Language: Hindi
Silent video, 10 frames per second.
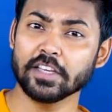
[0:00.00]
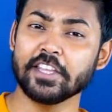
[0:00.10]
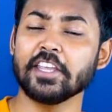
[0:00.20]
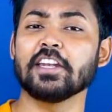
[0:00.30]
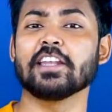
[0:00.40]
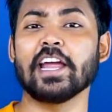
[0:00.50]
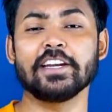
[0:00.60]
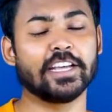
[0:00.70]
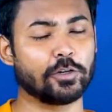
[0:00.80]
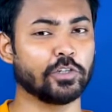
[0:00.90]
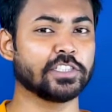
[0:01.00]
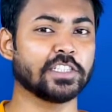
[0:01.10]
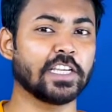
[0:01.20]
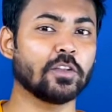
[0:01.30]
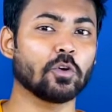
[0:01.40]
ग्रीन लाइट
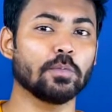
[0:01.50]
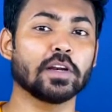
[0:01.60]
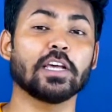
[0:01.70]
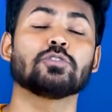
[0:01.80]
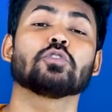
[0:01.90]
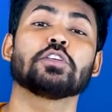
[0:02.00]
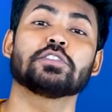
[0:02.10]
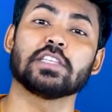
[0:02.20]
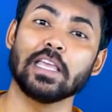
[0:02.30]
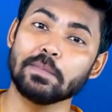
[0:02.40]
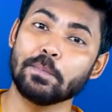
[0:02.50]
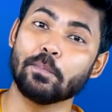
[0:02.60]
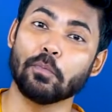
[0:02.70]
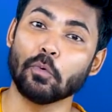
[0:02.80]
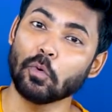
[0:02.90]
डेकोरेशन देखने को मिल रहा है जो कि सही में
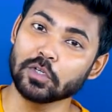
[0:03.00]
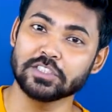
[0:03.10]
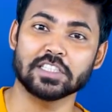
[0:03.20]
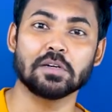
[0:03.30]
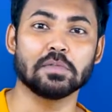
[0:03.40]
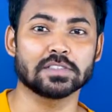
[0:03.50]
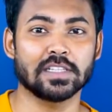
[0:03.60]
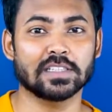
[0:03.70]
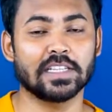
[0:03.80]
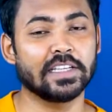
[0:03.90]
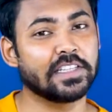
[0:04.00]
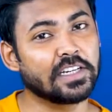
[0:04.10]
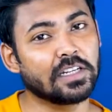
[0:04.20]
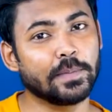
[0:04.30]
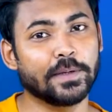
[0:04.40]
बहुत ज्यादा मस्त लगता है
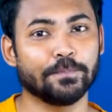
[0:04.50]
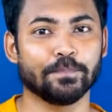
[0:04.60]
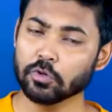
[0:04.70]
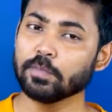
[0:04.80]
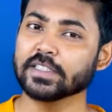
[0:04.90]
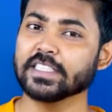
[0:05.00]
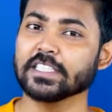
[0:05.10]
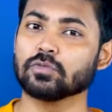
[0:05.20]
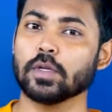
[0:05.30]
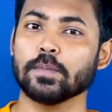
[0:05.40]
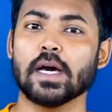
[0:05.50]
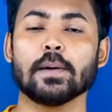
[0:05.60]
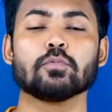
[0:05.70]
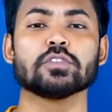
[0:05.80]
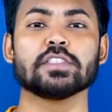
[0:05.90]
देखने में रुक बर्ड्स एस वन में
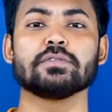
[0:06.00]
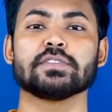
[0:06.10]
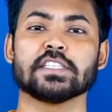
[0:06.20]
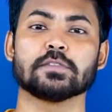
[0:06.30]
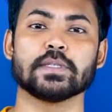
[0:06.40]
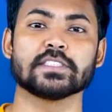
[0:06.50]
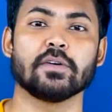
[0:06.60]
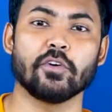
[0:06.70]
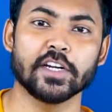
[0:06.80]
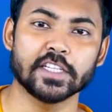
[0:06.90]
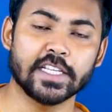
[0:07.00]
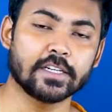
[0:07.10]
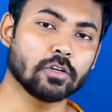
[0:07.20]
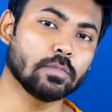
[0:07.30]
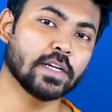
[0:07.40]
आपको सिर्फ सिक्स मंथ्स का वारंटी
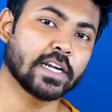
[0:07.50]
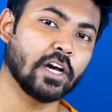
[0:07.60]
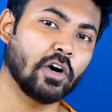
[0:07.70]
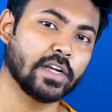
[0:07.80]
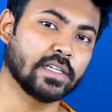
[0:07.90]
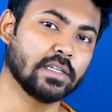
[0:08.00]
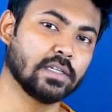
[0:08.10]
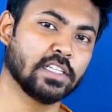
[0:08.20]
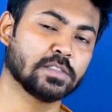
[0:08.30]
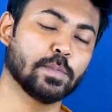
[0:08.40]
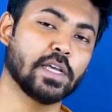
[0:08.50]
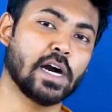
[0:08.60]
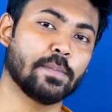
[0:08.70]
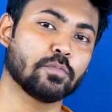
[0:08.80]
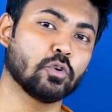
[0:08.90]
देखने को मिल रहा है और इसमें
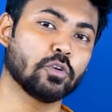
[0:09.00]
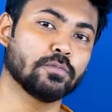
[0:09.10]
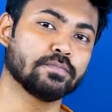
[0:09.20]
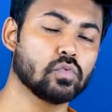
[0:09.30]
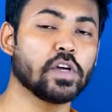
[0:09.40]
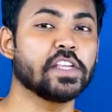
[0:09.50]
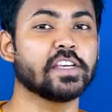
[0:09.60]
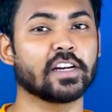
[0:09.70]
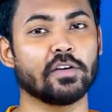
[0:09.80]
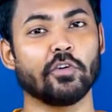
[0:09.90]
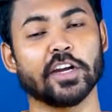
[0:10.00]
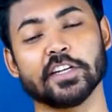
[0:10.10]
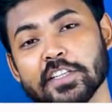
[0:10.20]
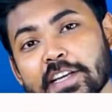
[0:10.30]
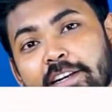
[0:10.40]
आपको वन ईयर का
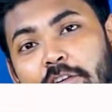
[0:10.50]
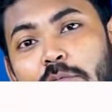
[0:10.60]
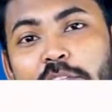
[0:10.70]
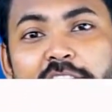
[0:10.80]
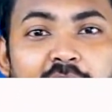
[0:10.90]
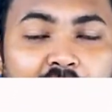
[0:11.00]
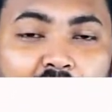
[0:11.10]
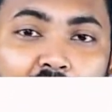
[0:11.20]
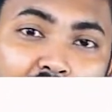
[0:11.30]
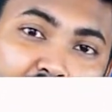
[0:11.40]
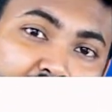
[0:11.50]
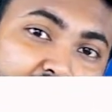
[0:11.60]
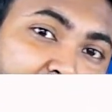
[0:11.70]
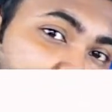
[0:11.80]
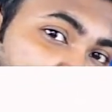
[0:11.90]
वारंटी देखने को मिल जाएगा हाँ
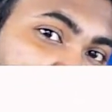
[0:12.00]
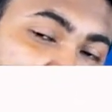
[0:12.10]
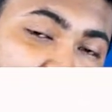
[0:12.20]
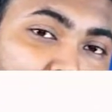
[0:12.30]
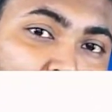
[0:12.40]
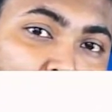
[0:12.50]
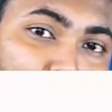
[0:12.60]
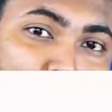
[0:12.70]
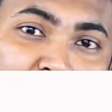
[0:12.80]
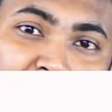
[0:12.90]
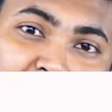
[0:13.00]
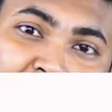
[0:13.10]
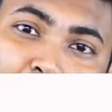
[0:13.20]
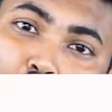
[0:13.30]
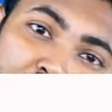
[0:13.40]
फ्रेंड जिस वजह से बी टी
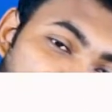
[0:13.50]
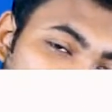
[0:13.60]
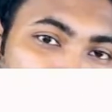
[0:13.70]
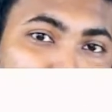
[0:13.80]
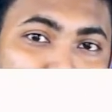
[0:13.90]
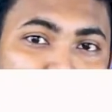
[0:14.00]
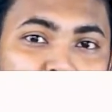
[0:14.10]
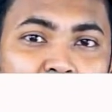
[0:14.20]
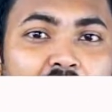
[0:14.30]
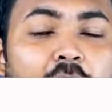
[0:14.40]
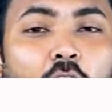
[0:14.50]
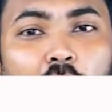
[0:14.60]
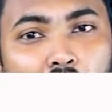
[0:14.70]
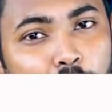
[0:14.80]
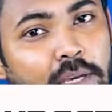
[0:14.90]
जी टू यहाँ पर भी विनर है
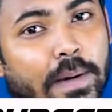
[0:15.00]
और अभी